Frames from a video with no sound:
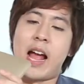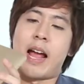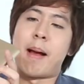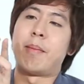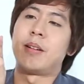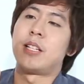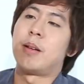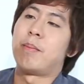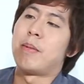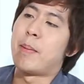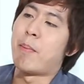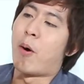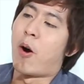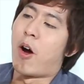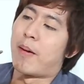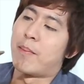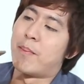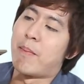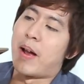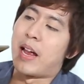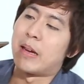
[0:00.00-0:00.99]
งครับก็จะมีพอ
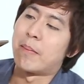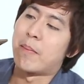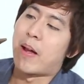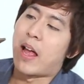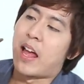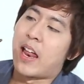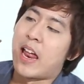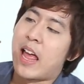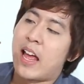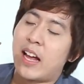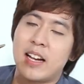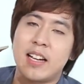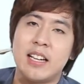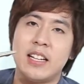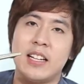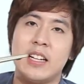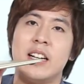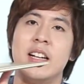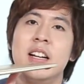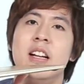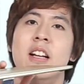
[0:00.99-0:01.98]
ร์ตใหม่มาฮะก็คื
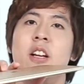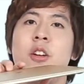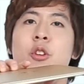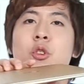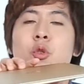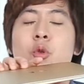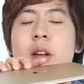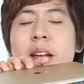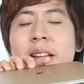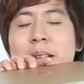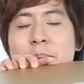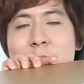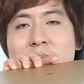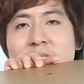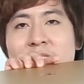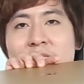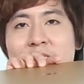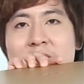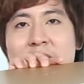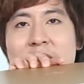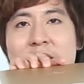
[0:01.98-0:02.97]
อ USB-C